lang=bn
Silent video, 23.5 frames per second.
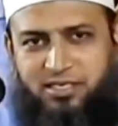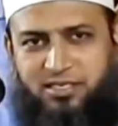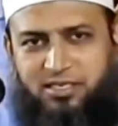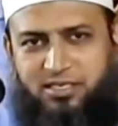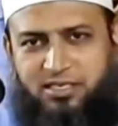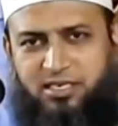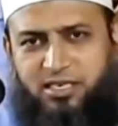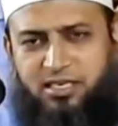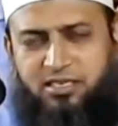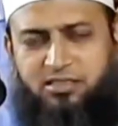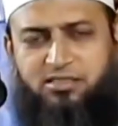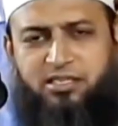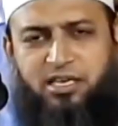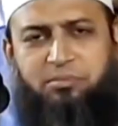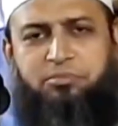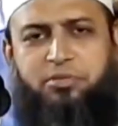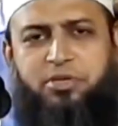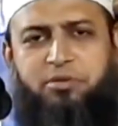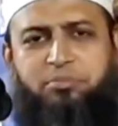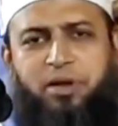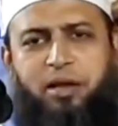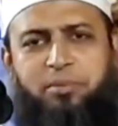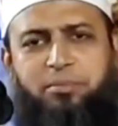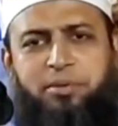ঠিক
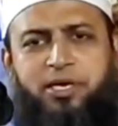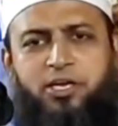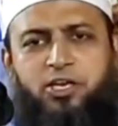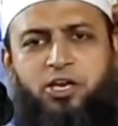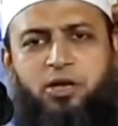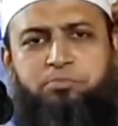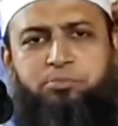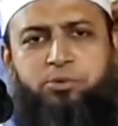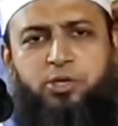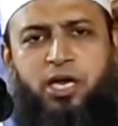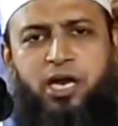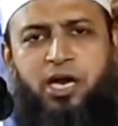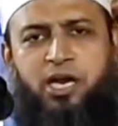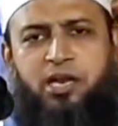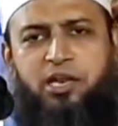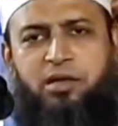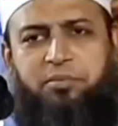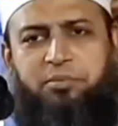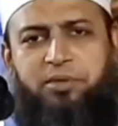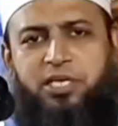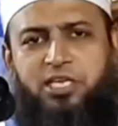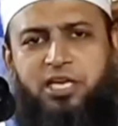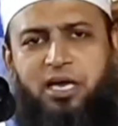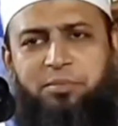তেমনি ভাবে রব্বুল
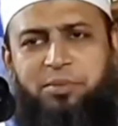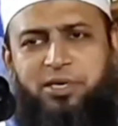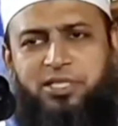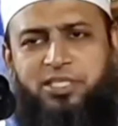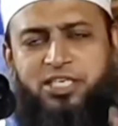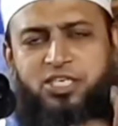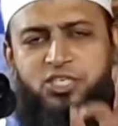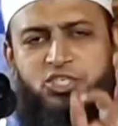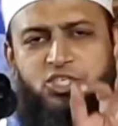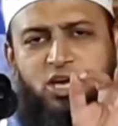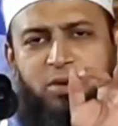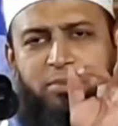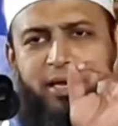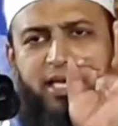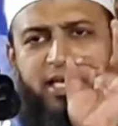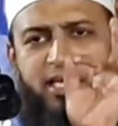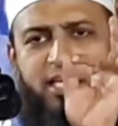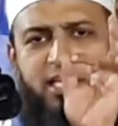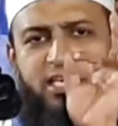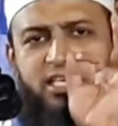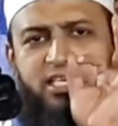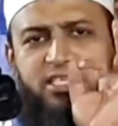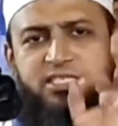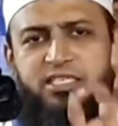আলমিন আমাদের
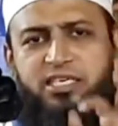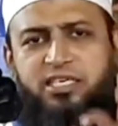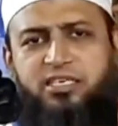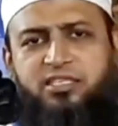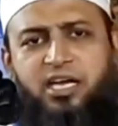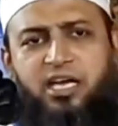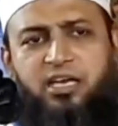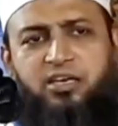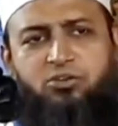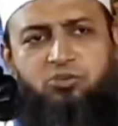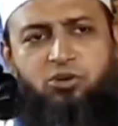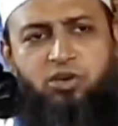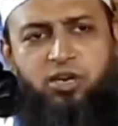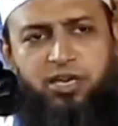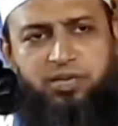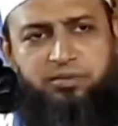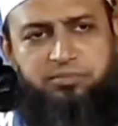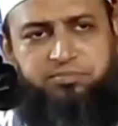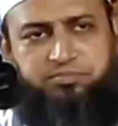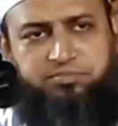সবাইকে রিজিক দান করেন